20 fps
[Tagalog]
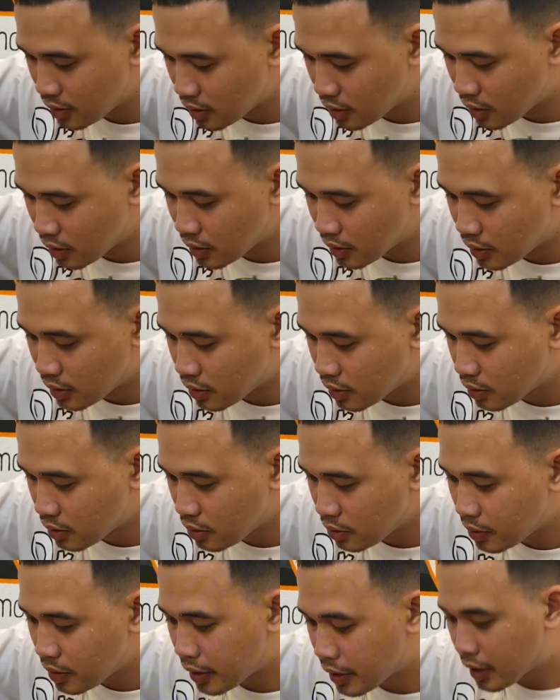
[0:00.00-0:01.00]
So ayun na nga
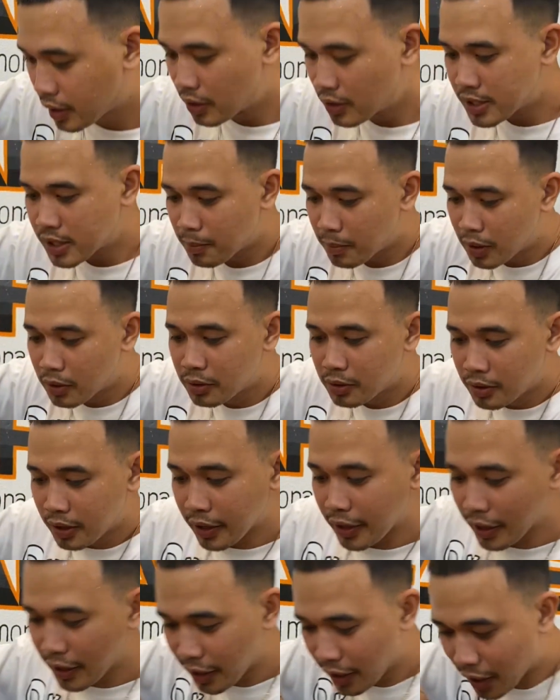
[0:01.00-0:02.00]
po guys, ilalagay ko
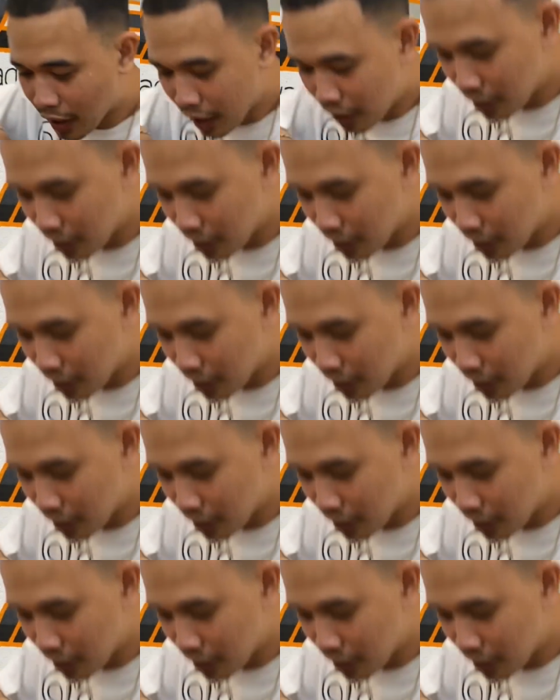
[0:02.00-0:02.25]
na lang po